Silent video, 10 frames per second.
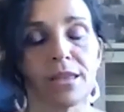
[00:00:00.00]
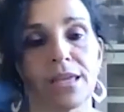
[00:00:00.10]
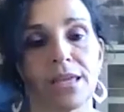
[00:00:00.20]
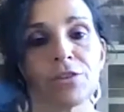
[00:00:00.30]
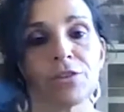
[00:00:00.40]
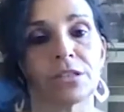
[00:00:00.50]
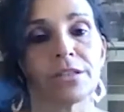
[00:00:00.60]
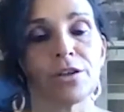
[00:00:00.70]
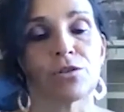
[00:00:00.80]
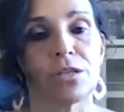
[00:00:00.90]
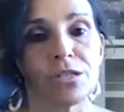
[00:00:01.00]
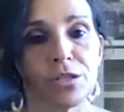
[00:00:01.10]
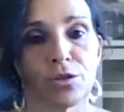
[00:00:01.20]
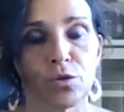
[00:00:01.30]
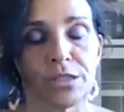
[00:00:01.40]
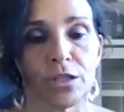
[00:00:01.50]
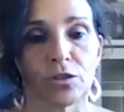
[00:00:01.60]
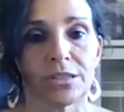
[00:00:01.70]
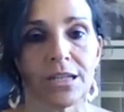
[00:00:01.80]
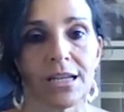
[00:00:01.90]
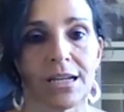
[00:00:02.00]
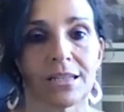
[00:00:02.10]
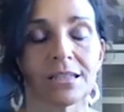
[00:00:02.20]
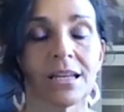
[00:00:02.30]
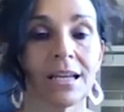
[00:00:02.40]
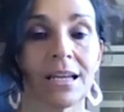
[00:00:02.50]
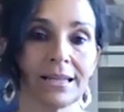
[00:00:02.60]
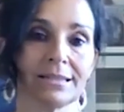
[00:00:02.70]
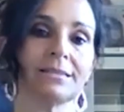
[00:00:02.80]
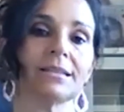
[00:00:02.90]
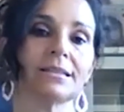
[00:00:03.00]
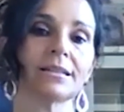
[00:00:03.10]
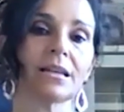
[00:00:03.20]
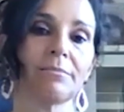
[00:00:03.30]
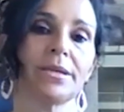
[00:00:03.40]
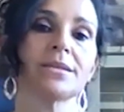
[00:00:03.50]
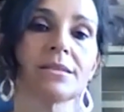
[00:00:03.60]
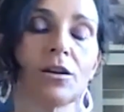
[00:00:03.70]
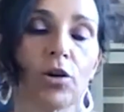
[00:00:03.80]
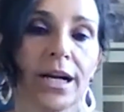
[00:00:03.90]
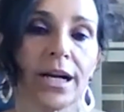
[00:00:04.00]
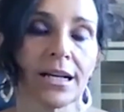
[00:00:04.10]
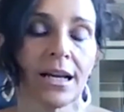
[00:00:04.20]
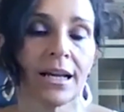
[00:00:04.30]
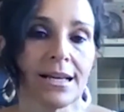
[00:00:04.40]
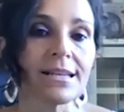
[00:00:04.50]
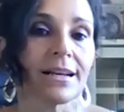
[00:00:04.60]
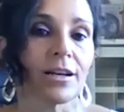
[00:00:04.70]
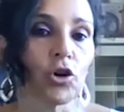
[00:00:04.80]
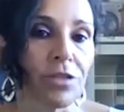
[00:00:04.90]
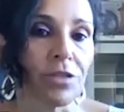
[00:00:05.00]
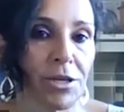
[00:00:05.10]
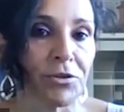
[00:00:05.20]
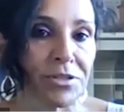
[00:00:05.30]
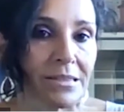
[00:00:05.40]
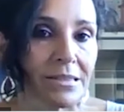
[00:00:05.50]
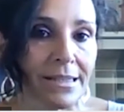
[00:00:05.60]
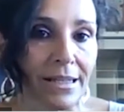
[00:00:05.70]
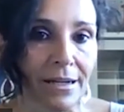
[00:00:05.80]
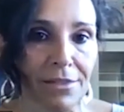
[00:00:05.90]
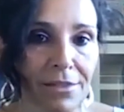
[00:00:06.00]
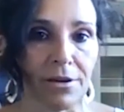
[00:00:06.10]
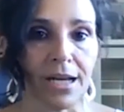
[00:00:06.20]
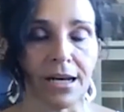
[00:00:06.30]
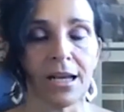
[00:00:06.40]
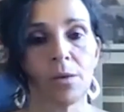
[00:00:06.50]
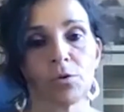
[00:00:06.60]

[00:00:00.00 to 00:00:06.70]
de, 178 de destinos turísticos inteligentes es intentar también lograr ese reconocimiento internacional.